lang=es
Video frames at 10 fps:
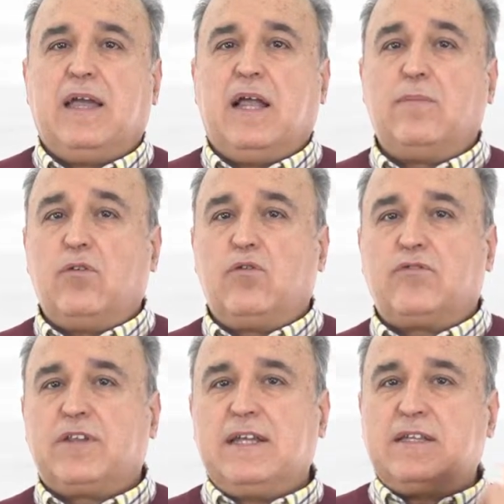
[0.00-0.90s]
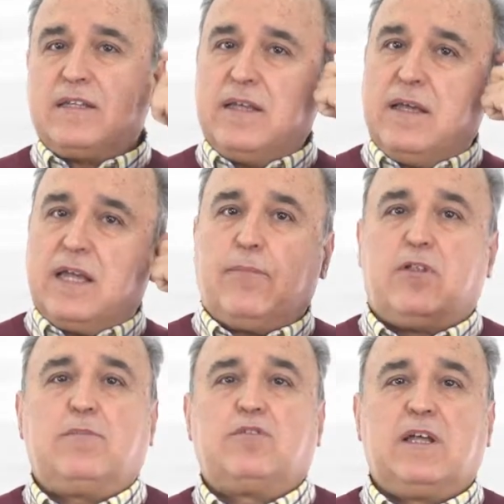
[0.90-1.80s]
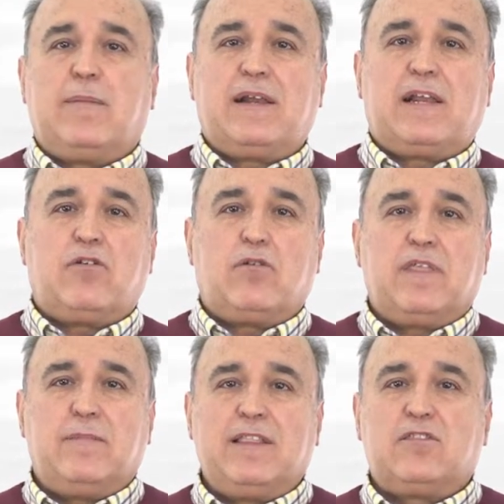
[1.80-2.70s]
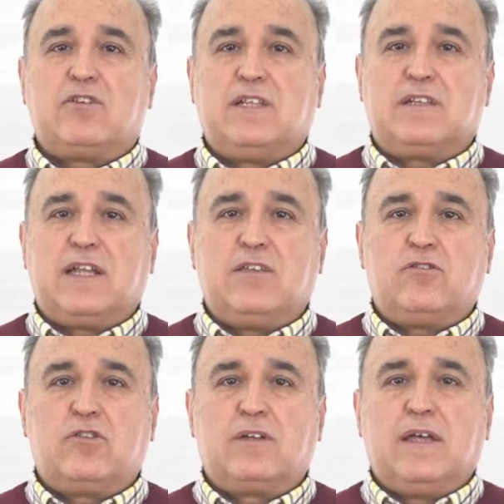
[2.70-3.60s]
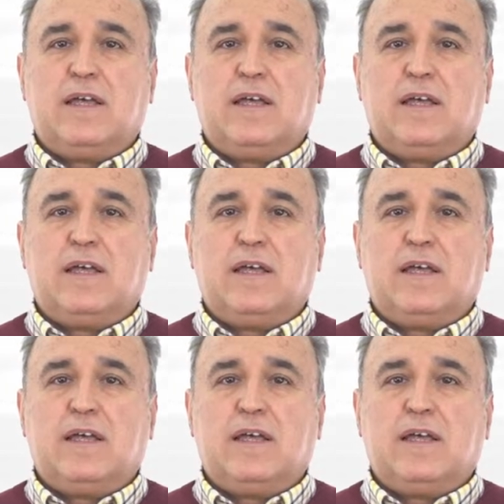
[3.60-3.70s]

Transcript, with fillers: El módulo 3, que podremos llamar reconocimientos y ensayos,